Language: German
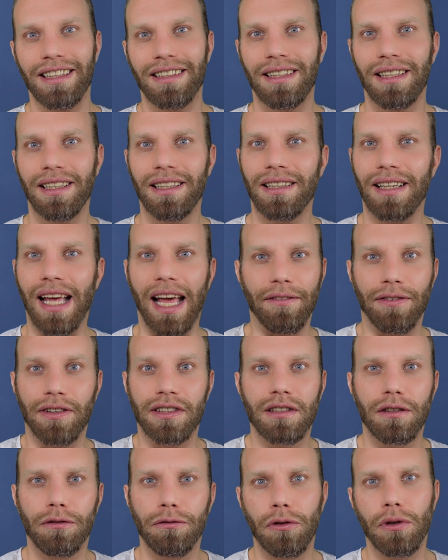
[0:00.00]
die
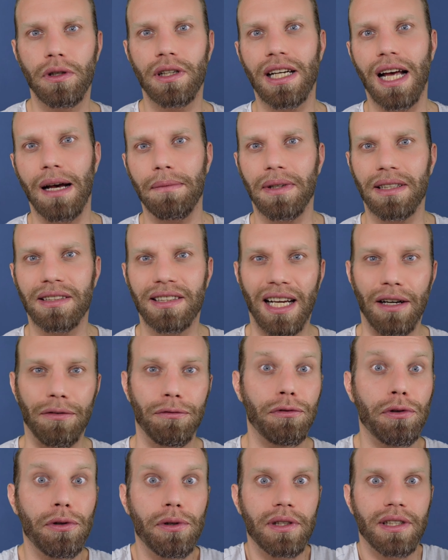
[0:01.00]
etwas gefunden haben, das sie
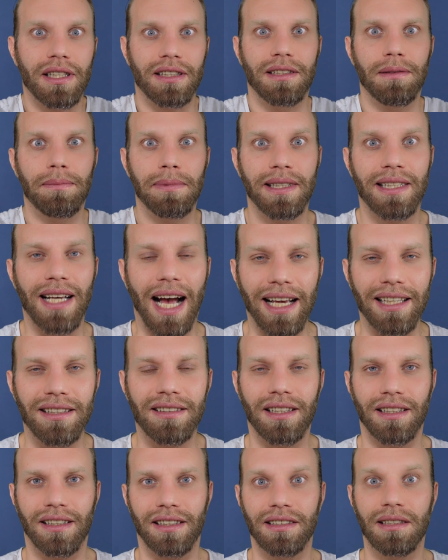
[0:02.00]
erfüllt, das sie
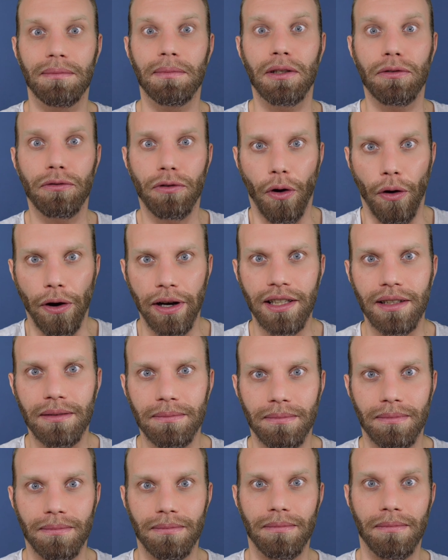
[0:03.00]
begeistert, das sie mit Freude
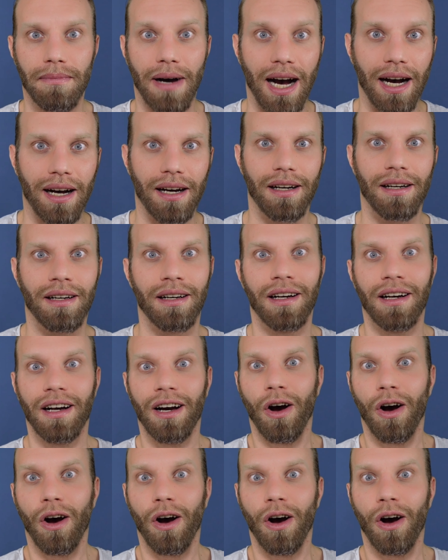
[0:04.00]
machen